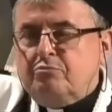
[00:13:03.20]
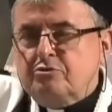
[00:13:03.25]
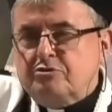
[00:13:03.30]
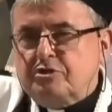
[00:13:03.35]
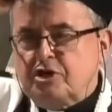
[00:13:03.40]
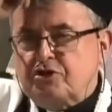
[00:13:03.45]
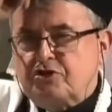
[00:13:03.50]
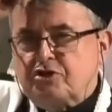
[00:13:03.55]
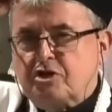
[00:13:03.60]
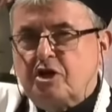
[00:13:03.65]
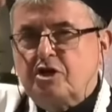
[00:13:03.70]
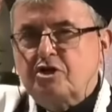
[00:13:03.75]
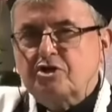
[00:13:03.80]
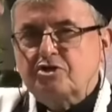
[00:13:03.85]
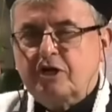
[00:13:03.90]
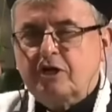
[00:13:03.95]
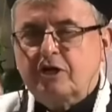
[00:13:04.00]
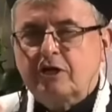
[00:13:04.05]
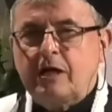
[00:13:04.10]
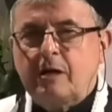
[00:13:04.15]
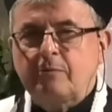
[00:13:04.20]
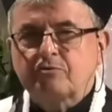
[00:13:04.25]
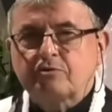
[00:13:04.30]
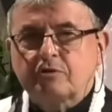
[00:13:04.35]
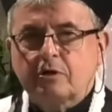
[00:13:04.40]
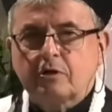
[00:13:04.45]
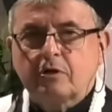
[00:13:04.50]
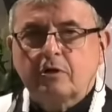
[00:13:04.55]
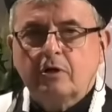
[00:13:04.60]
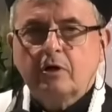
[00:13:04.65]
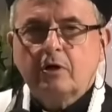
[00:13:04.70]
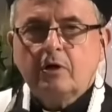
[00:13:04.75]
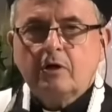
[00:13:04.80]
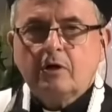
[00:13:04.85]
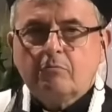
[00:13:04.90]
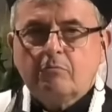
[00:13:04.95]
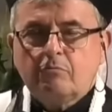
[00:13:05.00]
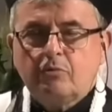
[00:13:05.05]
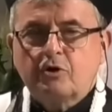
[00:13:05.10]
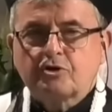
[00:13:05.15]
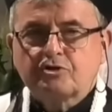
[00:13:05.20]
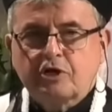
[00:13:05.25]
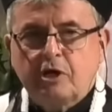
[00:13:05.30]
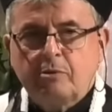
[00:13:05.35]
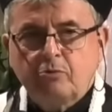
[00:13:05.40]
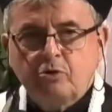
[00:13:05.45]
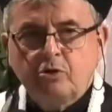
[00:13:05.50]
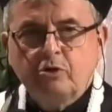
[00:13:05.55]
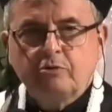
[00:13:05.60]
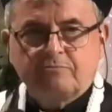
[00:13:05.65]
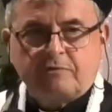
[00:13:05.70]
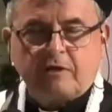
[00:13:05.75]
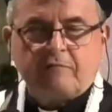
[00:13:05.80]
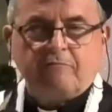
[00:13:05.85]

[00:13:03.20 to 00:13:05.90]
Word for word: Budzę się, żegnam się. Boże mój,